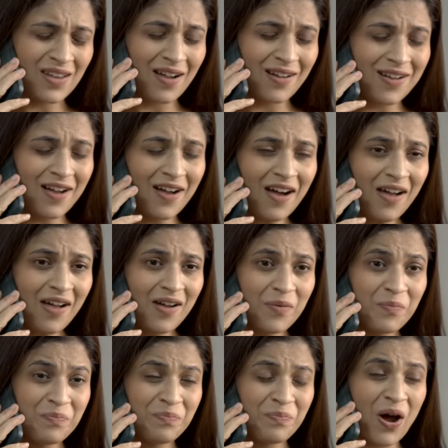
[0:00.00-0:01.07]
क्या कहा
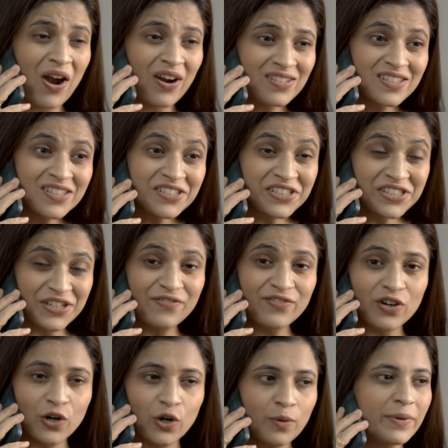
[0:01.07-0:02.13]
पार्सल
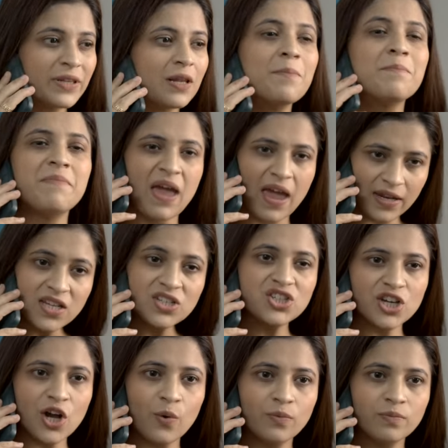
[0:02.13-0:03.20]
रिसीव कर लो मतलब मैं
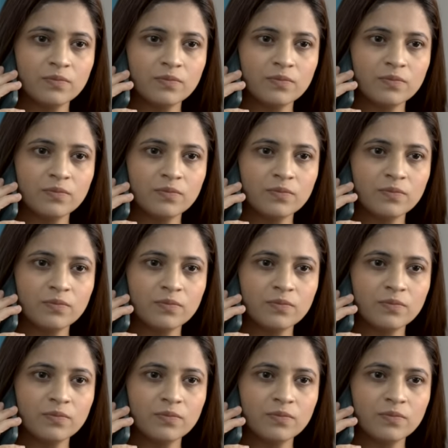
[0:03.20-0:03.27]
नीचे